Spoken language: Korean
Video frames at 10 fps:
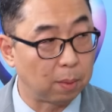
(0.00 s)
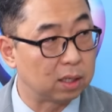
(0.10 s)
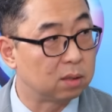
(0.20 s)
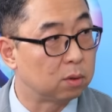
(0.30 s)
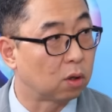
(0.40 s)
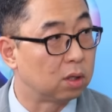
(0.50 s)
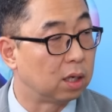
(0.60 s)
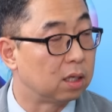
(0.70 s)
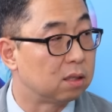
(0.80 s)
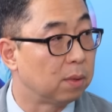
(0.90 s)
말씀을 더
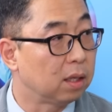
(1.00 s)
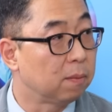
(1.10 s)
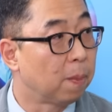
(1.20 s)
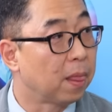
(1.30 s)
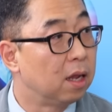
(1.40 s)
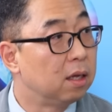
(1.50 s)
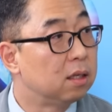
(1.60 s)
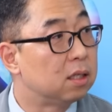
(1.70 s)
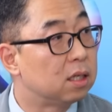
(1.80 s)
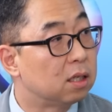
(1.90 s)
드리겠지만
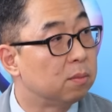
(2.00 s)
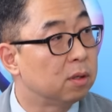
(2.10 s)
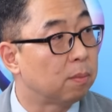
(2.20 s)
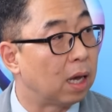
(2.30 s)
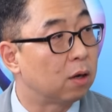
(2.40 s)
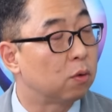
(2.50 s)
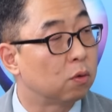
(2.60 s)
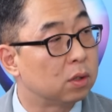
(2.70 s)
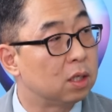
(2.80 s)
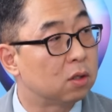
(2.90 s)
지금은
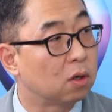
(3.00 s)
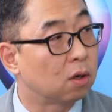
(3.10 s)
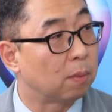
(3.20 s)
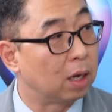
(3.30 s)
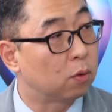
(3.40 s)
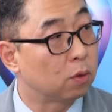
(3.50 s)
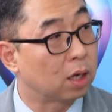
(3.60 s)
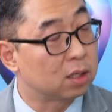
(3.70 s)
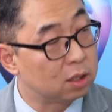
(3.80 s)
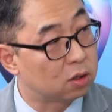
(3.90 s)
마이크론 실적, 마이크론
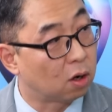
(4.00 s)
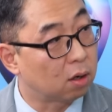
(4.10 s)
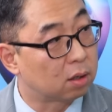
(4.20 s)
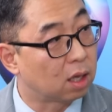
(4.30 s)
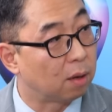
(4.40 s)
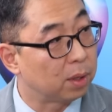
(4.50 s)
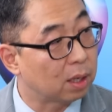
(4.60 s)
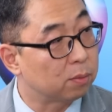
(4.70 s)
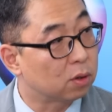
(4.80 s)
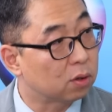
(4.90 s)
양 실적, 그 다음에
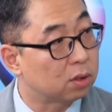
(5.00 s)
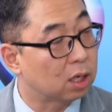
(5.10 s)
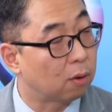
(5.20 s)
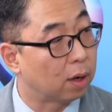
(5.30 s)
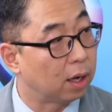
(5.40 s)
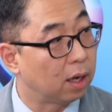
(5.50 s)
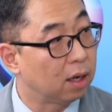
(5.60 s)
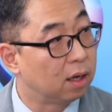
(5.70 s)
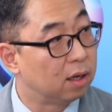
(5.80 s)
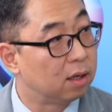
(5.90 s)
삼성전자와의
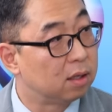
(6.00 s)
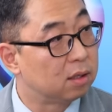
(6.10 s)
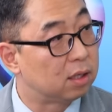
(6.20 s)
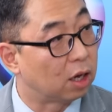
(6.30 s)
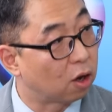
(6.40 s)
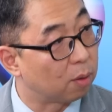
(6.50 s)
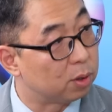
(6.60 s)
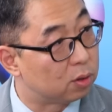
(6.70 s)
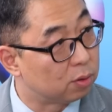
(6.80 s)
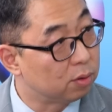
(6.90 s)
재결합
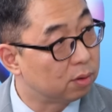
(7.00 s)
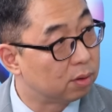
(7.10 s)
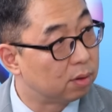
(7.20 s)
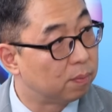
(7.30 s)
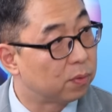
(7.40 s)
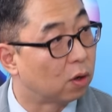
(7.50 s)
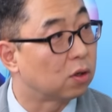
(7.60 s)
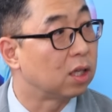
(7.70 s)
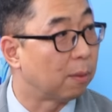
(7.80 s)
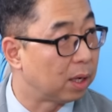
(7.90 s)
이슈,
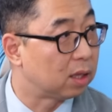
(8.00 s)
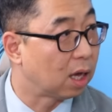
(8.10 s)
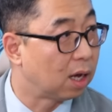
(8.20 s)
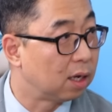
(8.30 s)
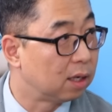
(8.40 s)
여전히 남아있다.